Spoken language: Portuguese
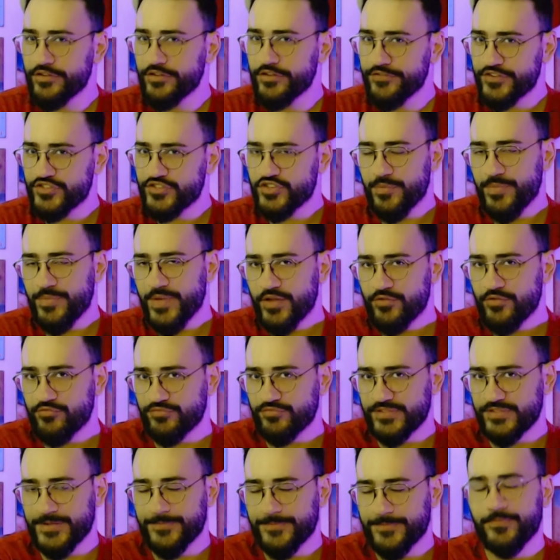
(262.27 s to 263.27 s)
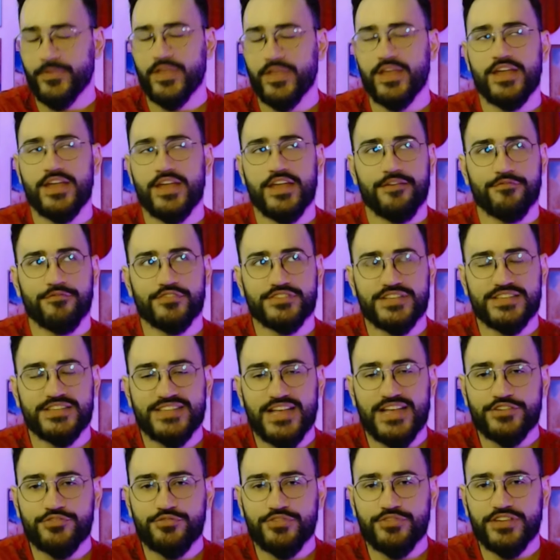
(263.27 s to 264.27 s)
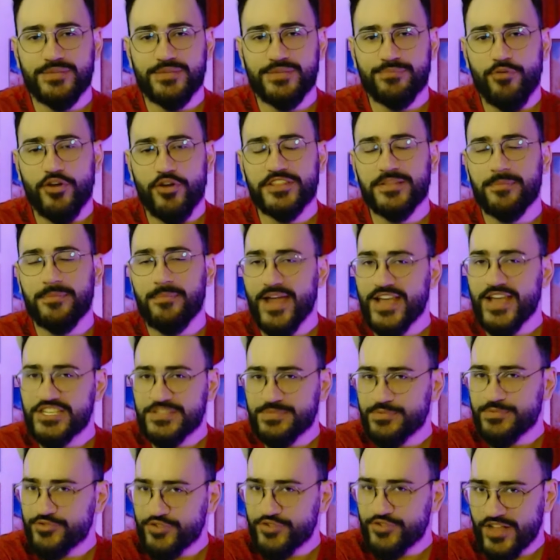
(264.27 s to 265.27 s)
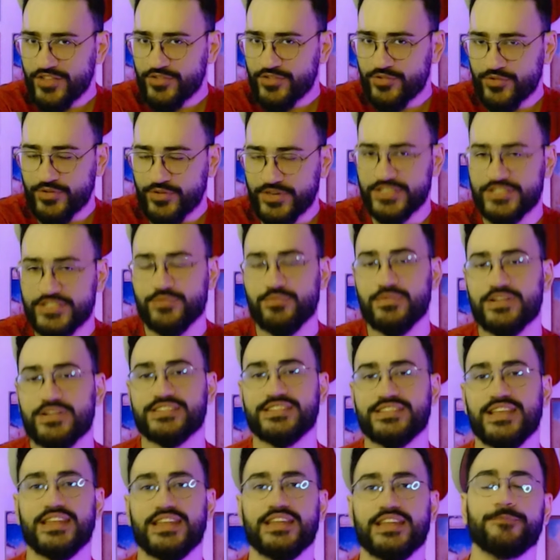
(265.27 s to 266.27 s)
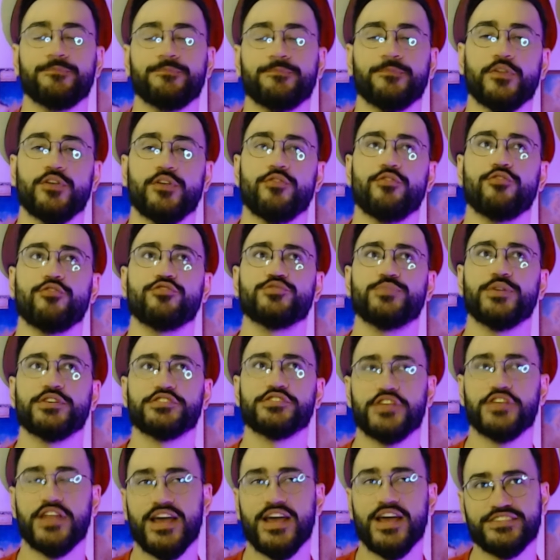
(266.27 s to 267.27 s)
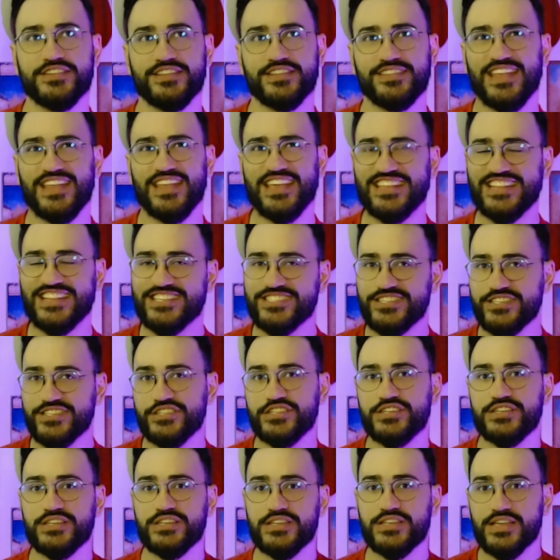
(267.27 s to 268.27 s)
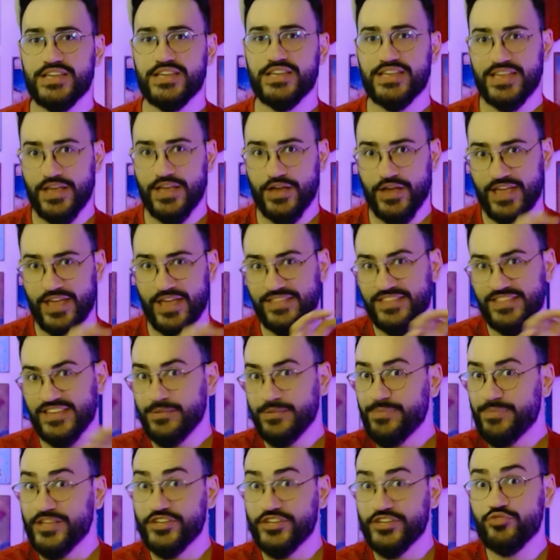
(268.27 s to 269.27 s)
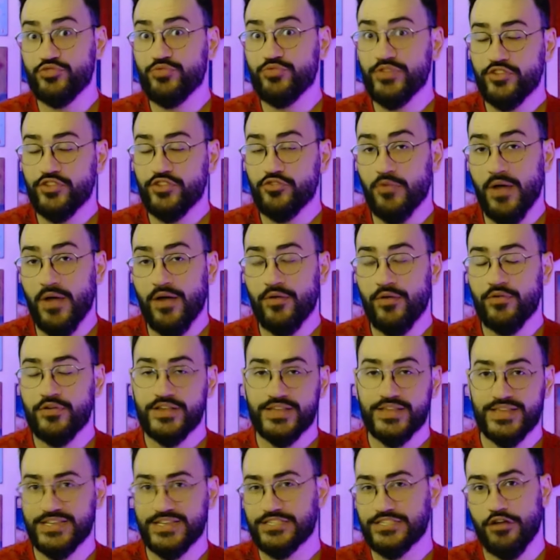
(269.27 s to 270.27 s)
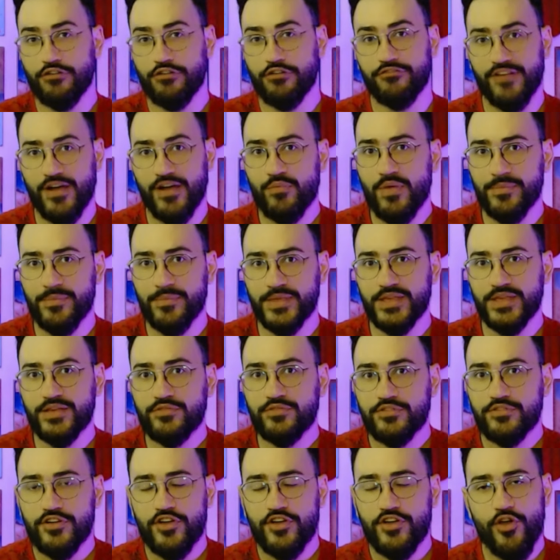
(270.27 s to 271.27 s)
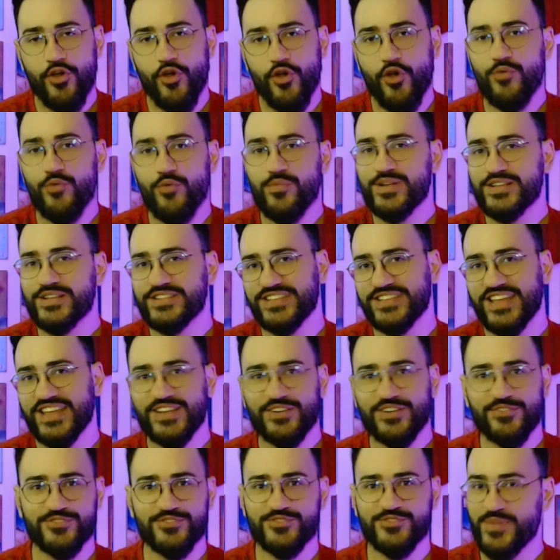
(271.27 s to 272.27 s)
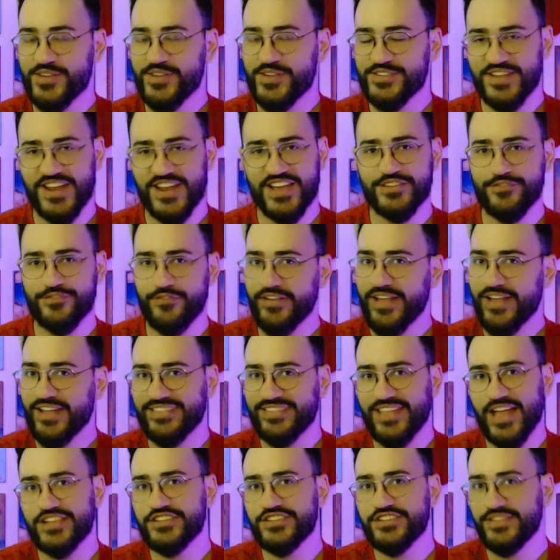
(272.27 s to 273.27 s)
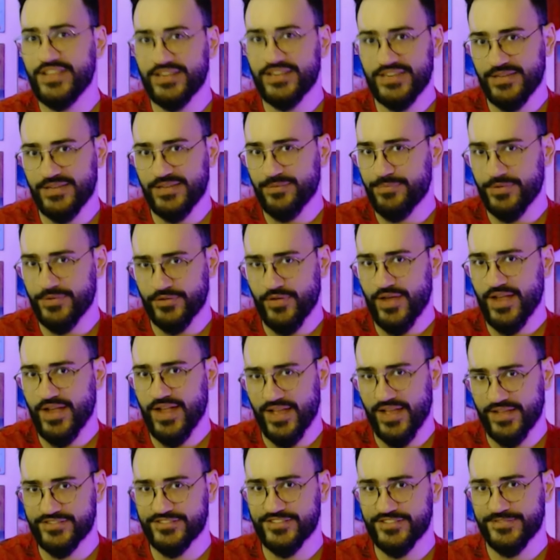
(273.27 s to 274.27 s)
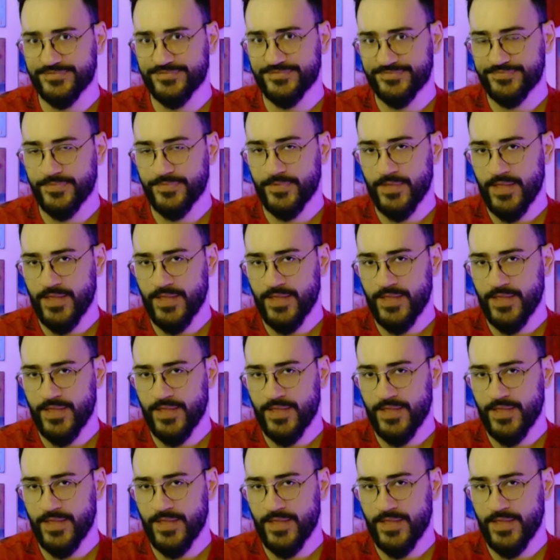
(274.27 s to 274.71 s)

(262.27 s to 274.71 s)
E eu queria fazer uma pergunta. Vocês acham que importa mais para os jogadores uma cena onde o personagem tem que decidir entre impedir um ritual e salvar um amigo ou uma cena onde o personagem fica a tarde inteira limpando a casa?